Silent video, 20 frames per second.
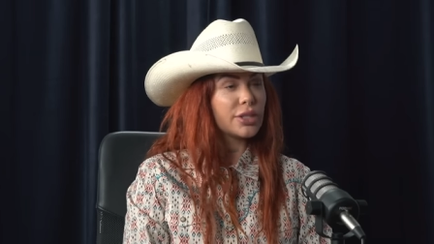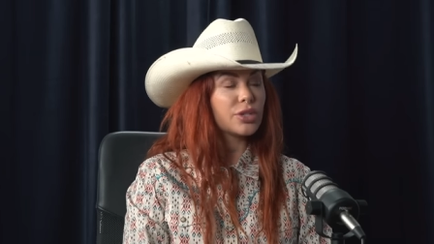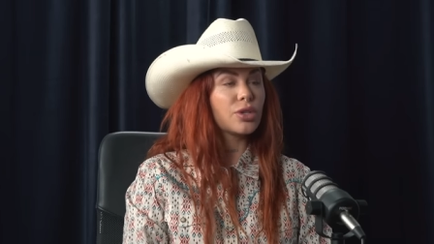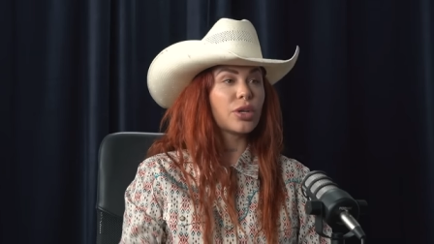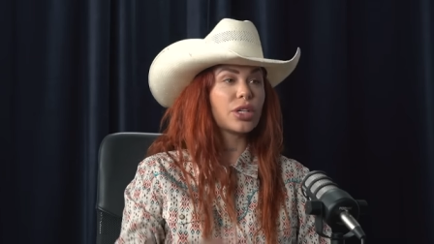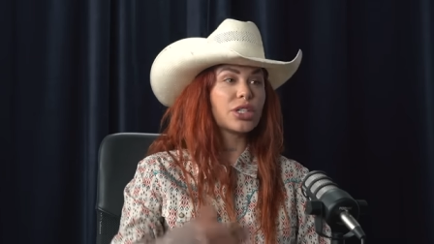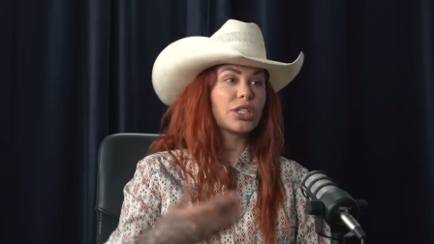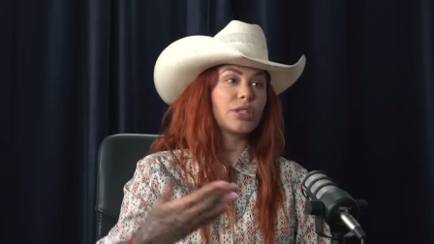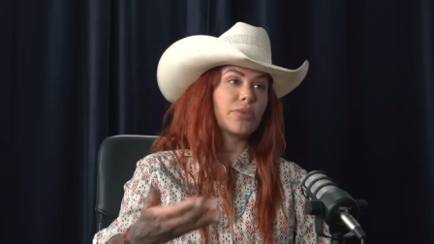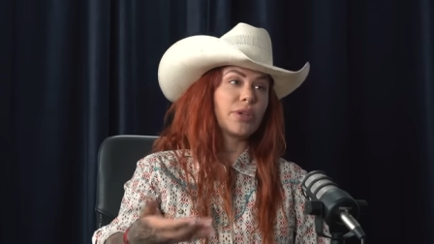yo
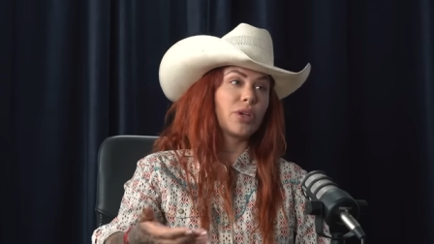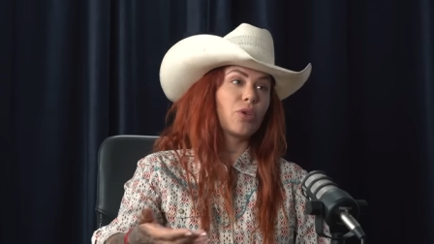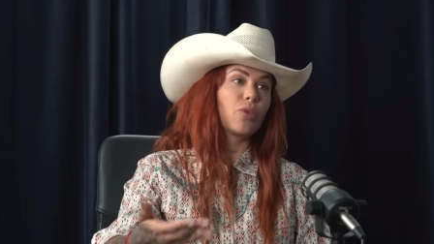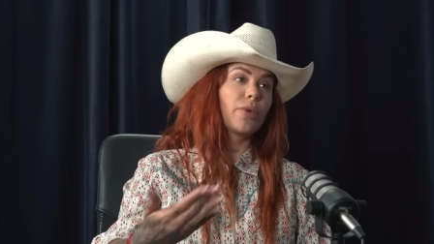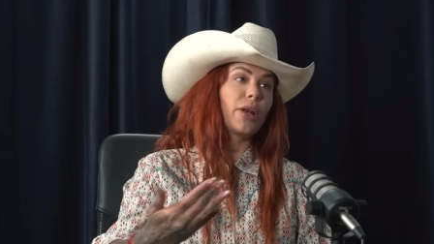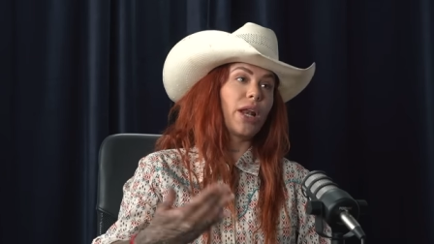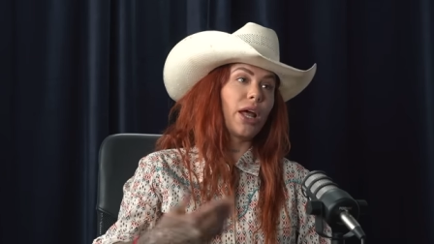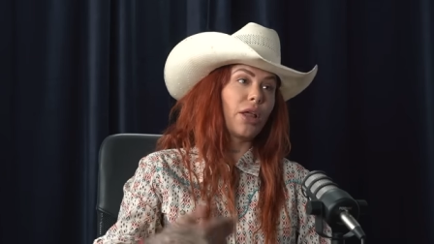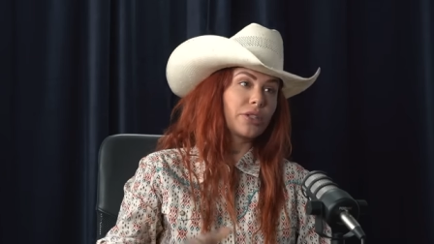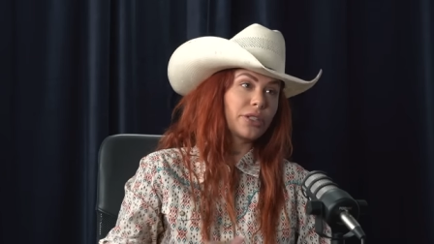recibí
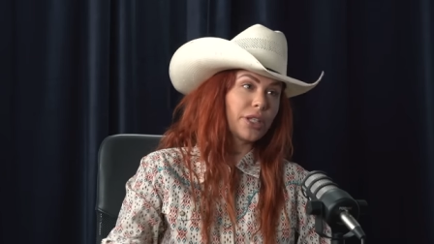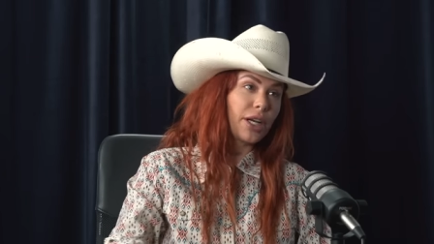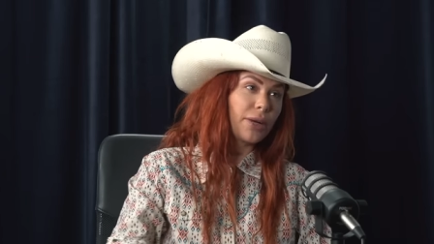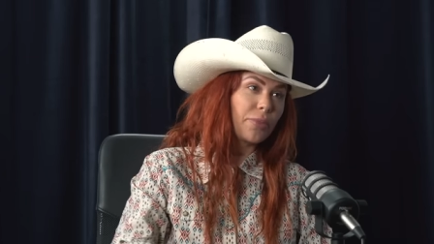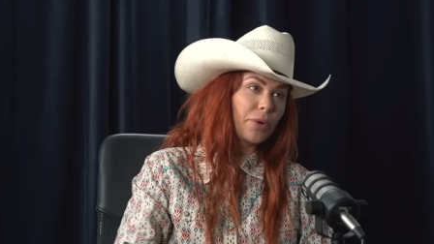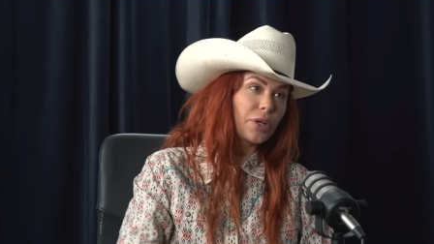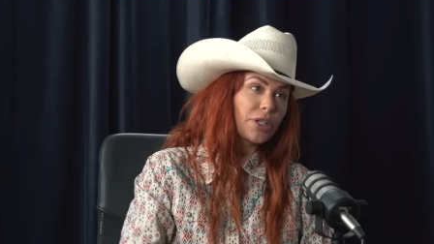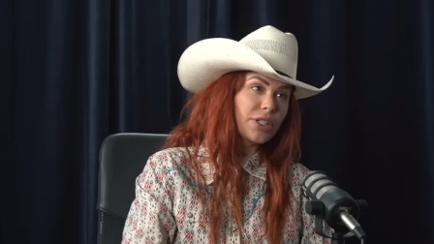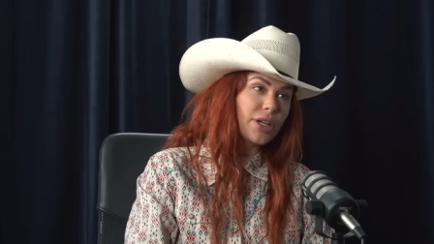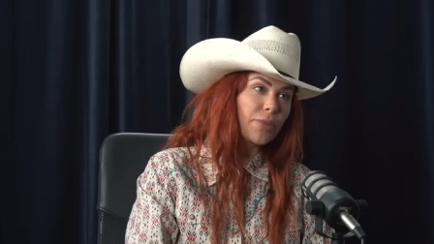jubilados de la
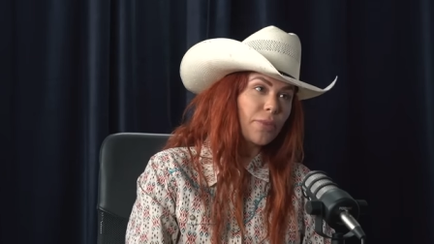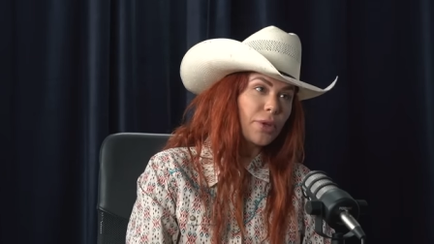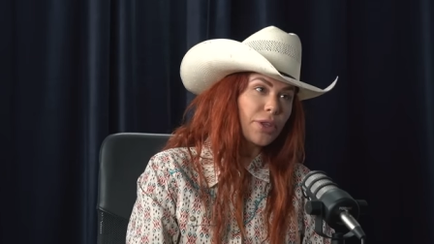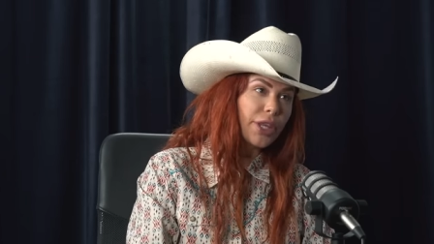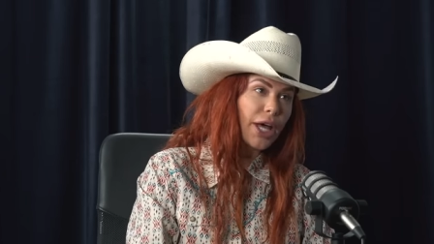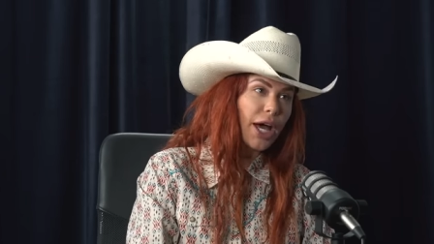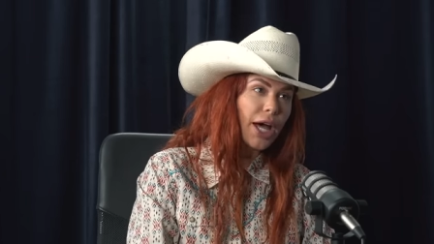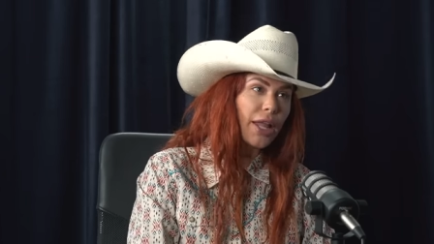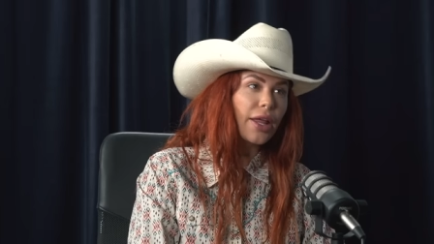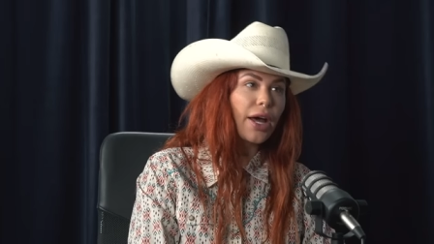policía
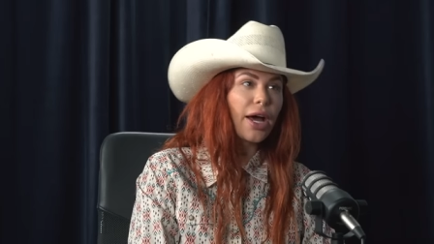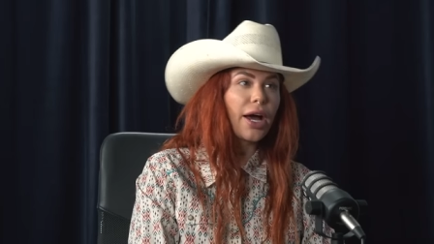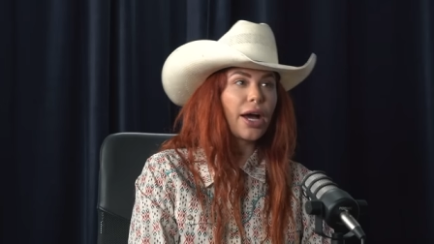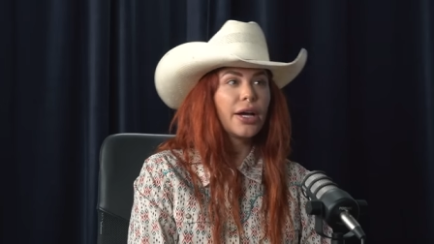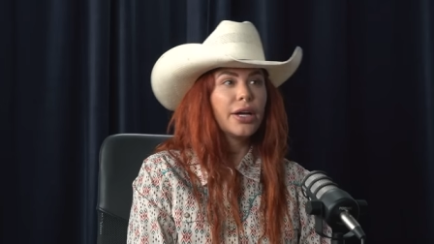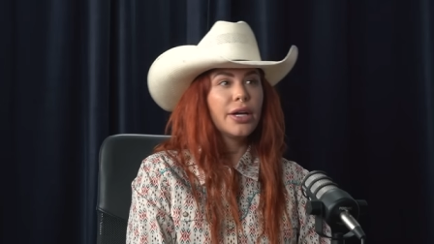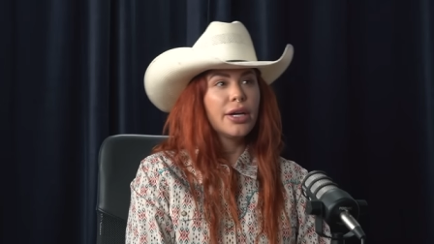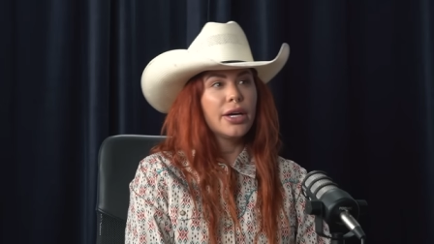montada,